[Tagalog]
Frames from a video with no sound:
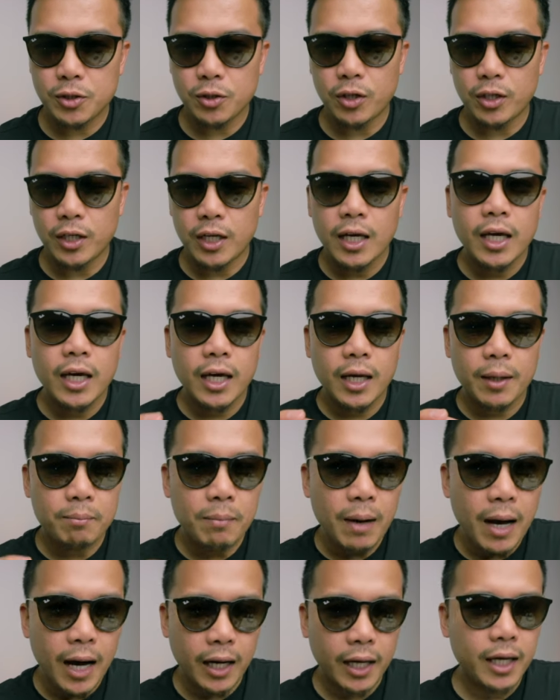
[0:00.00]
yon
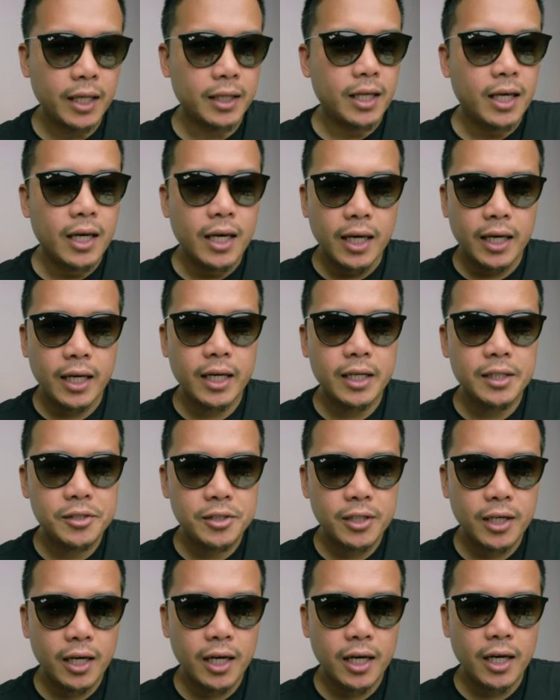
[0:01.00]
bakit
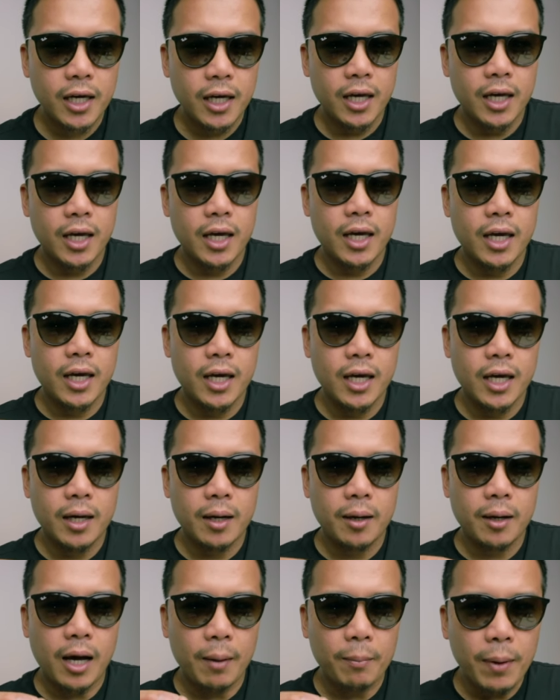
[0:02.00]
kasi
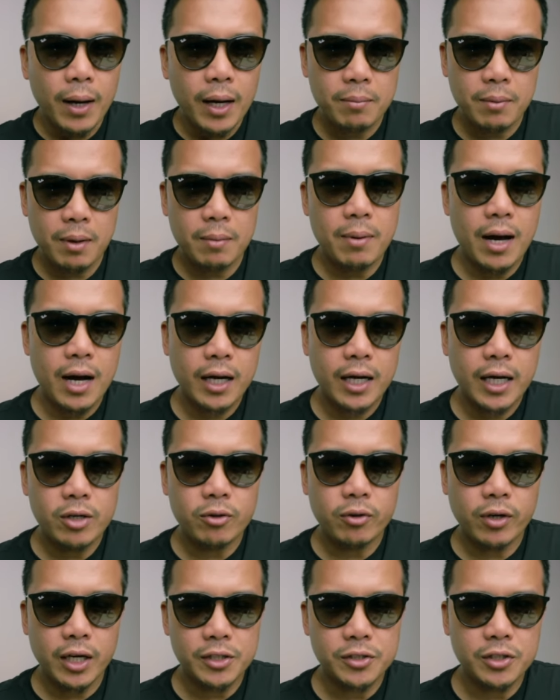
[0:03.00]
kapag
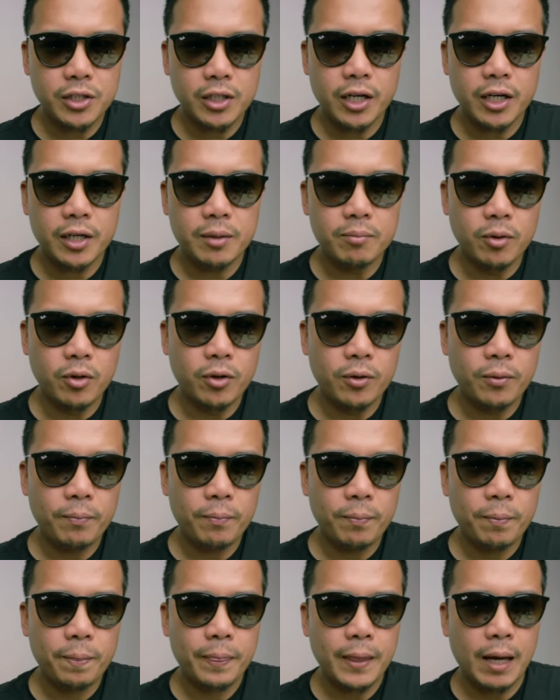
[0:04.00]
mabagal yung SD card mo
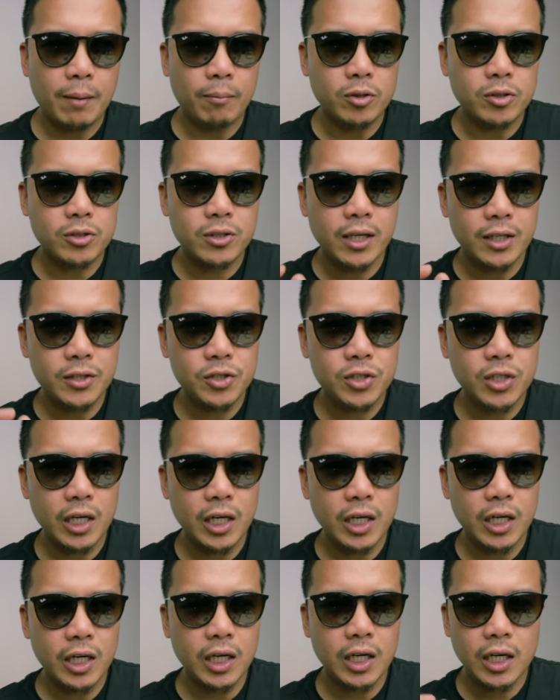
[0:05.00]
tapos let's
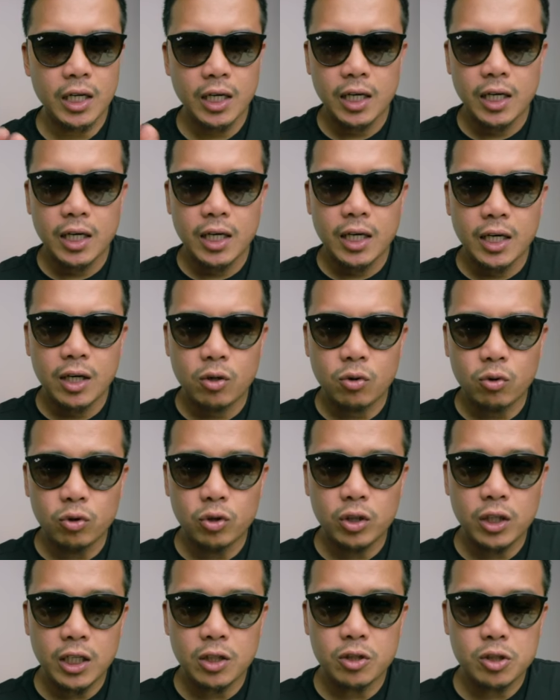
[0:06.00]
say
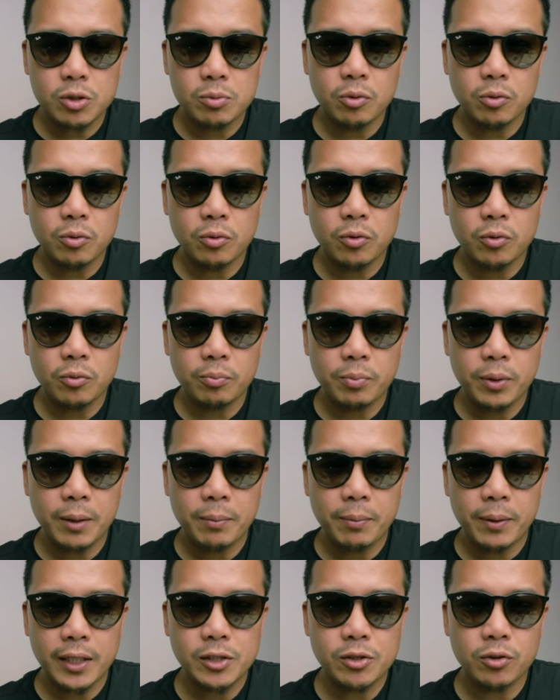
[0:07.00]
continuous mong
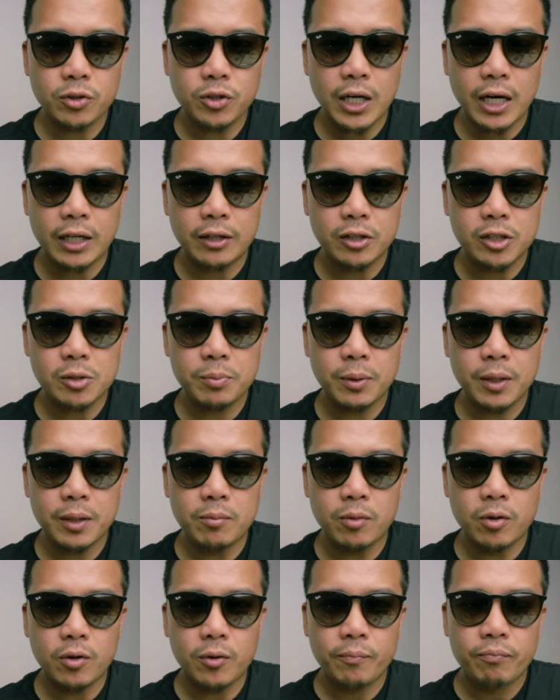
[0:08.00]
pinipress yung shutter speed
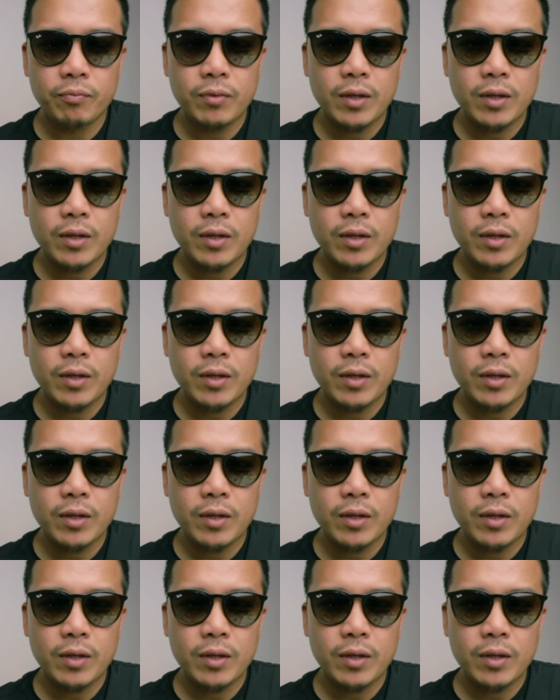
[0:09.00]
mo